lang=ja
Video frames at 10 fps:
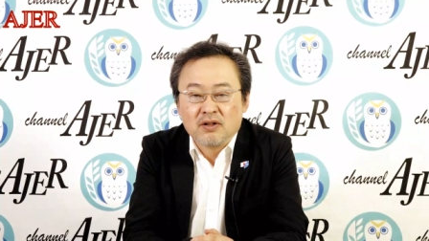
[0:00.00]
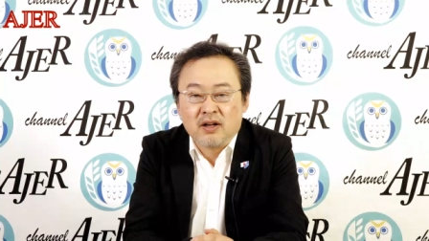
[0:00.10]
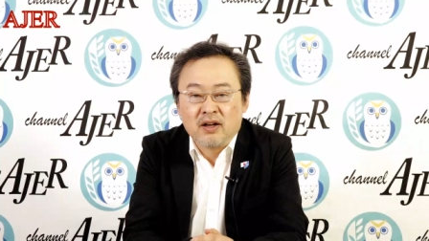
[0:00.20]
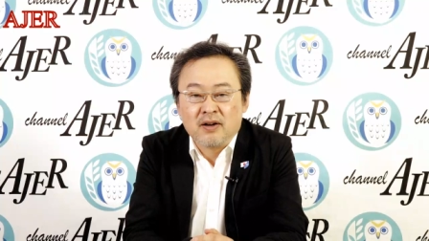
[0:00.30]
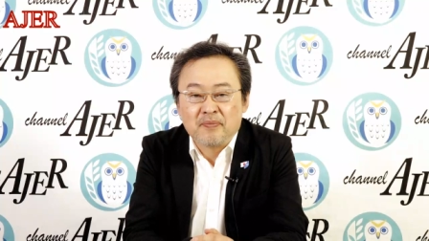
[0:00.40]

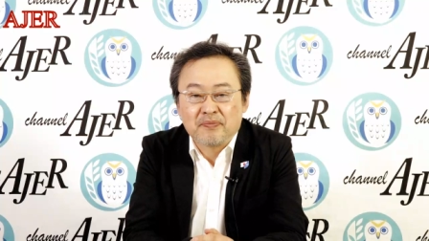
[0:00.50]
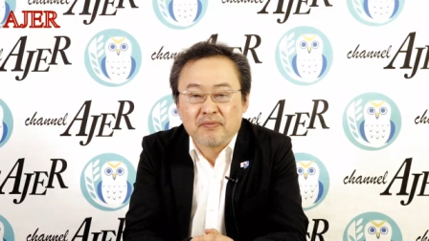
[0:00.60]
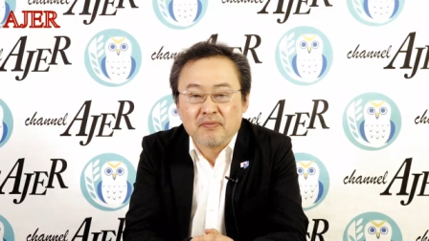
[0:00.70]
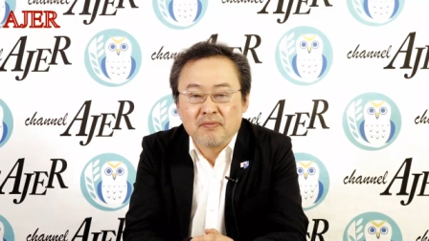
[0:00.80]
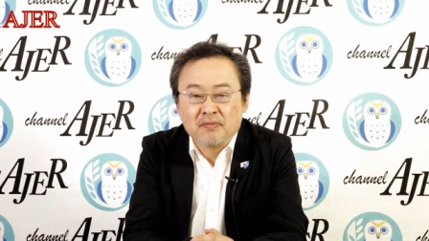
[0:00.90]
で、
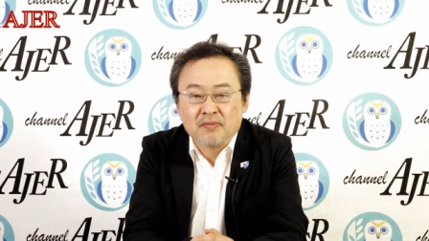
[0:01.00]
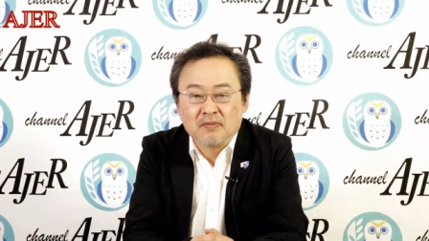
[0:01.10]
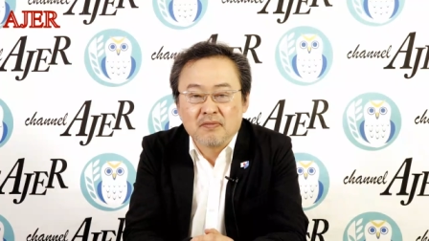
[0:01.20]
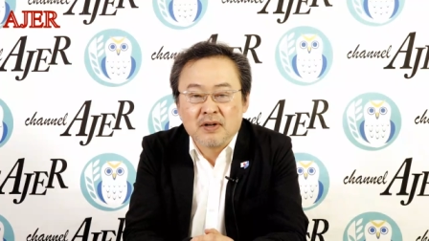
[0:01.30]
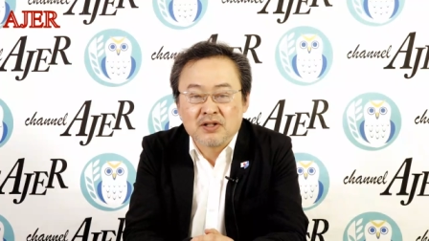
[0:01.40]

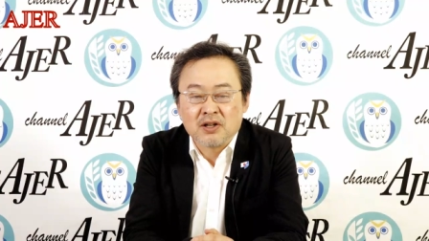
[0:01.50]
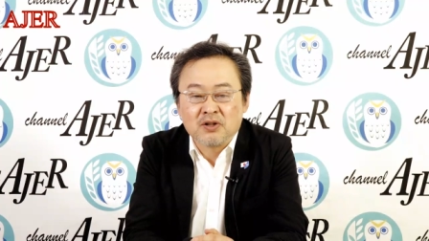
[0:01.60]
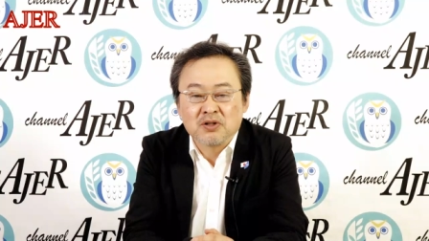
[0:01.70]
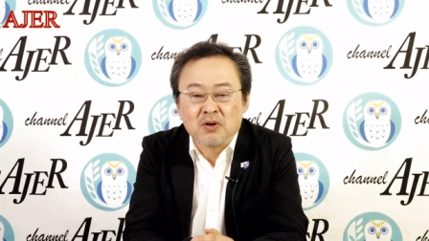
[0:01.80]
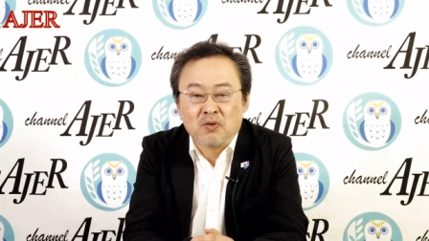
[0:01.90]
まあ、選
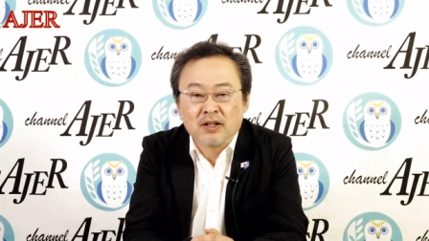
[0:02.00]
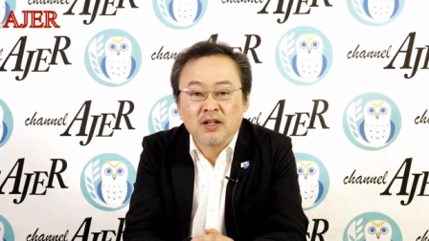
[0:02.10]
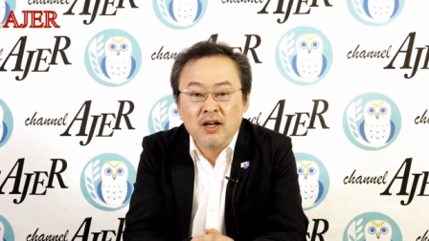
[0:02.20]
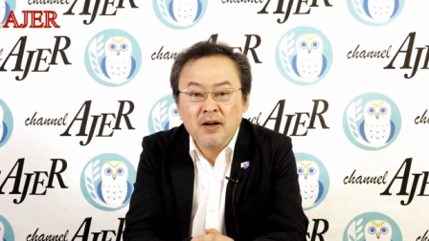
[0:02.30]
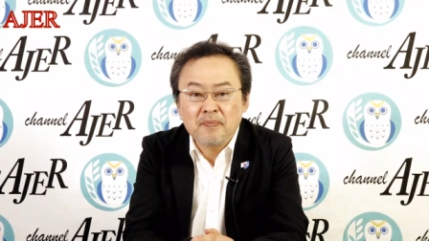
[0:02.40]
挙戦終わっ
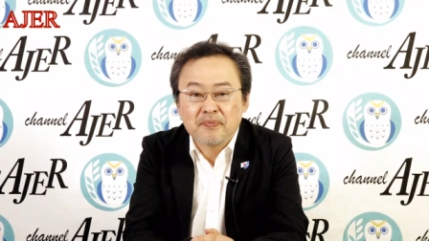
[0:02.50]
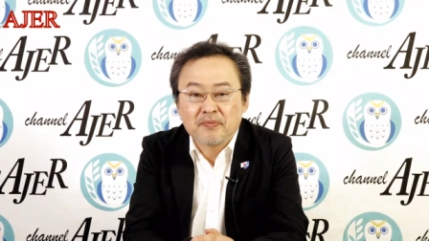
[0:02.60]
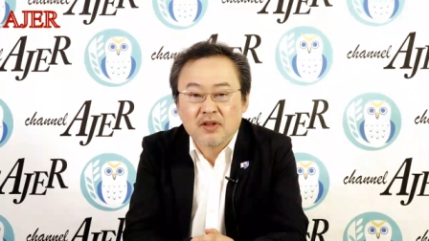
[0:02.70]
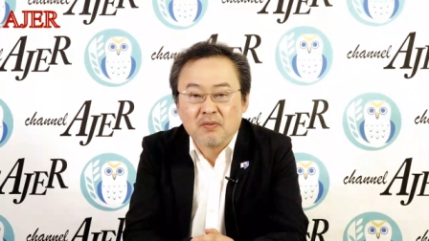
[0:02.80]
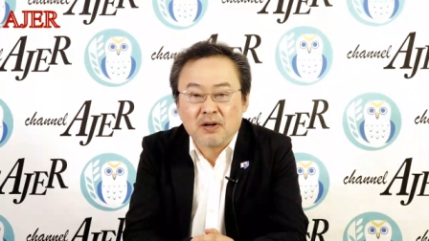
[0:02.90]
てね
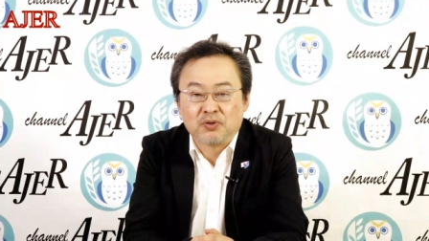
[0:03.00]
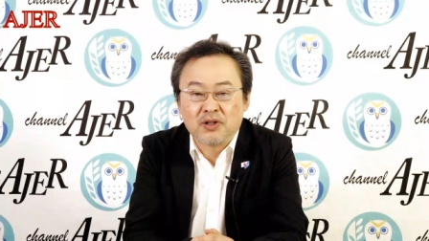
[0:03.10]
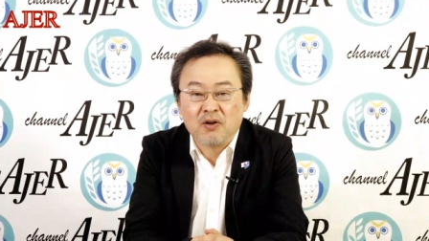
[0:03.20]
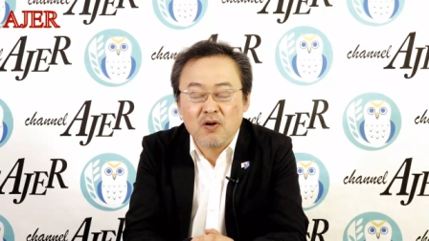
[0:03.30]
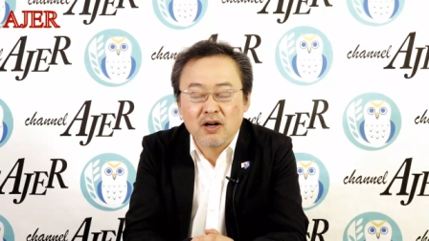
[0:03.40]
まあ
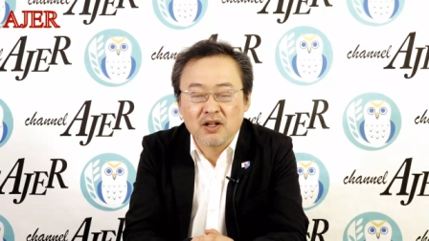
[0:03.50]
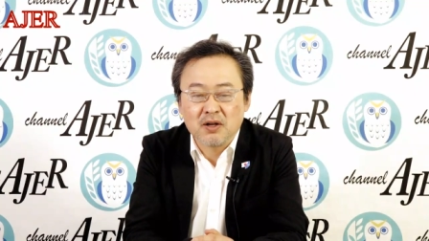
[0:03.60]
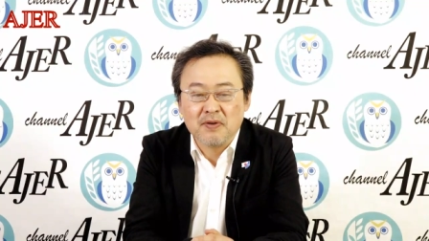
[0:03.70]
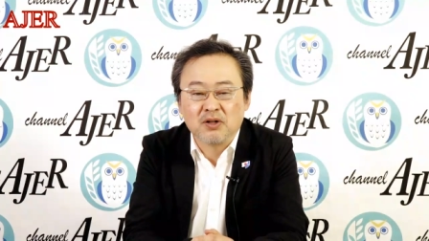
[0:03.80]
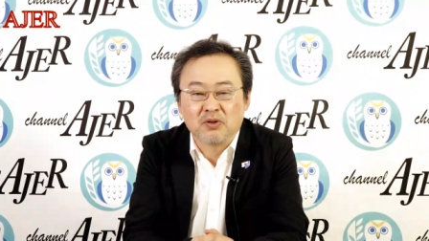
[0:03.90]
蓋を開け
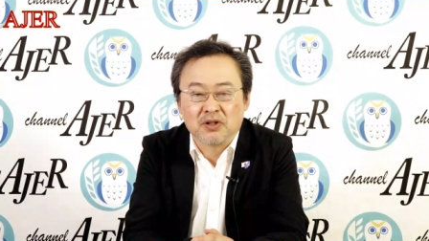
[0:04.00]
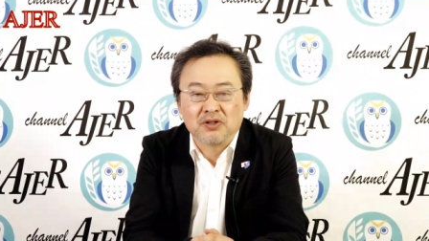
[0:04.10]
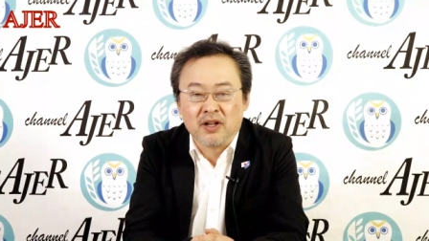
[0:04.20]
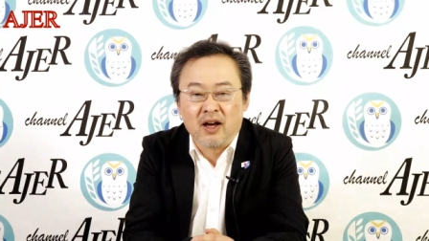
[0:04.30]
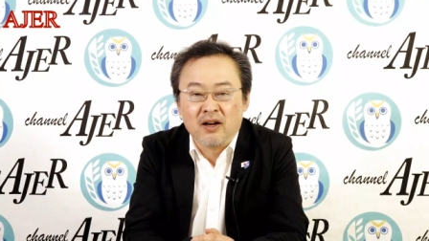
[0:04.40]
てみるとで
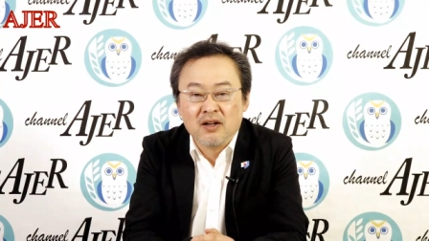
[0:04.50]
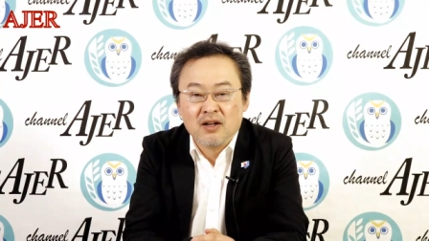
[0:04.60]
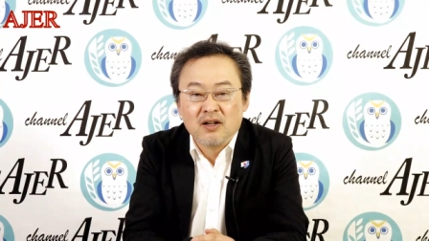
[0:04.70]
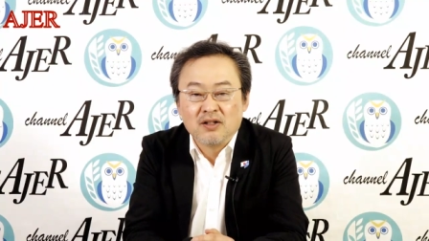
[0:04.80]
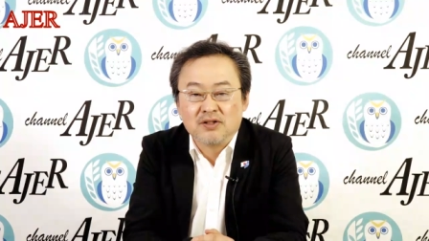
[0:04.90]
すね
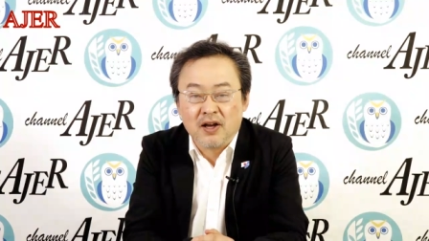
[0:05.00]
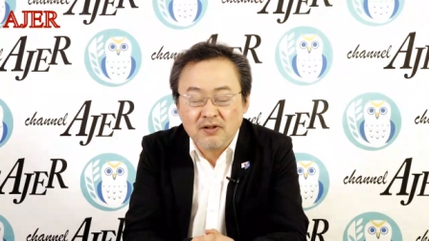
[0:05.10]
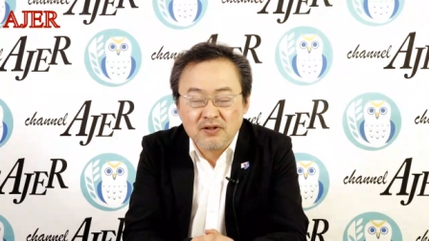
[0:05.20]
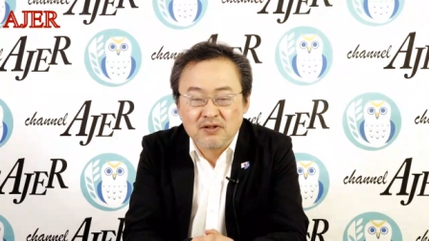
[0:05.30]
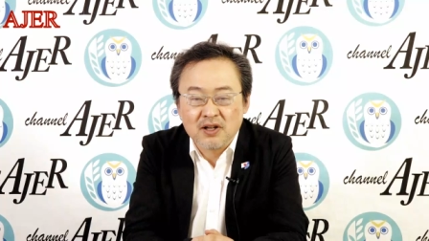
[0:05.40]

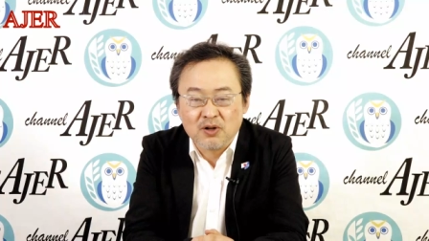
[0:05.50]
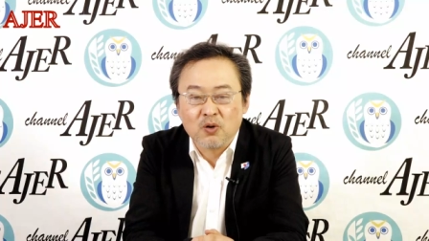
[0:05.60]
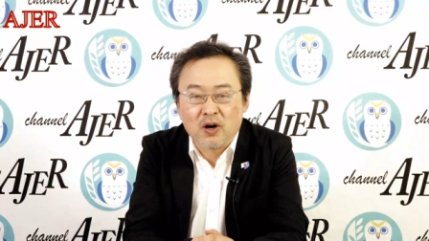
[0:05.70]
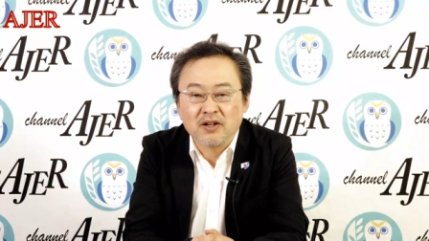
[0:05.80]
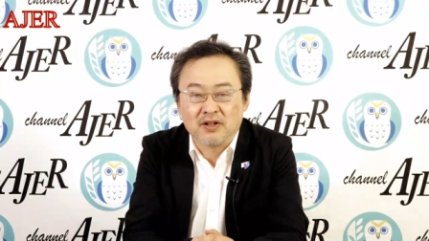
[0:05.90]
全然
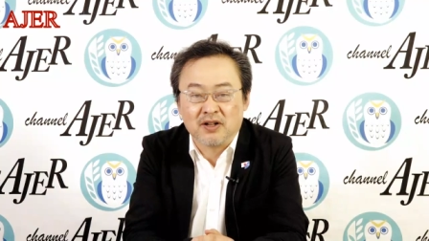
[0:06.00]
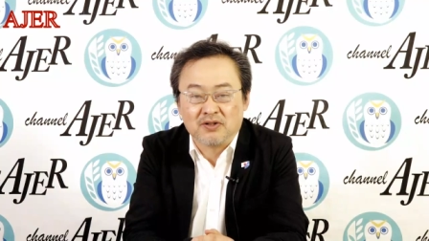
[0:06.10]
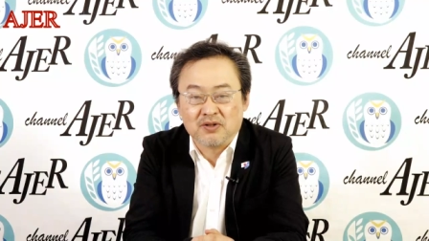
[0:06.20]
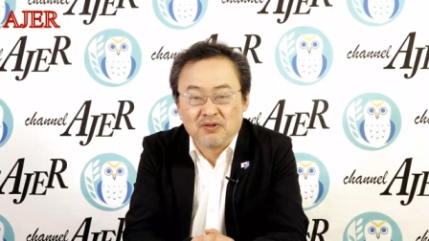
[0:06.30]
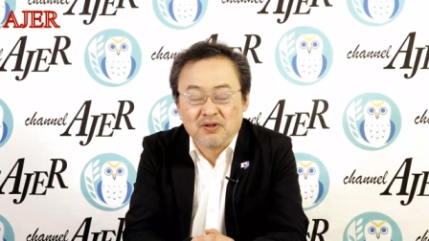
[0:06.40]
票が入ってないん
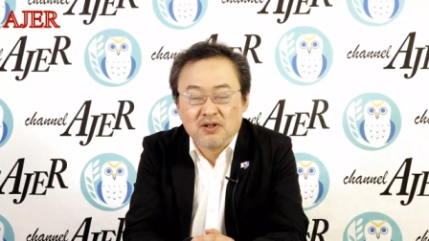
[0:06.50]
ですよ。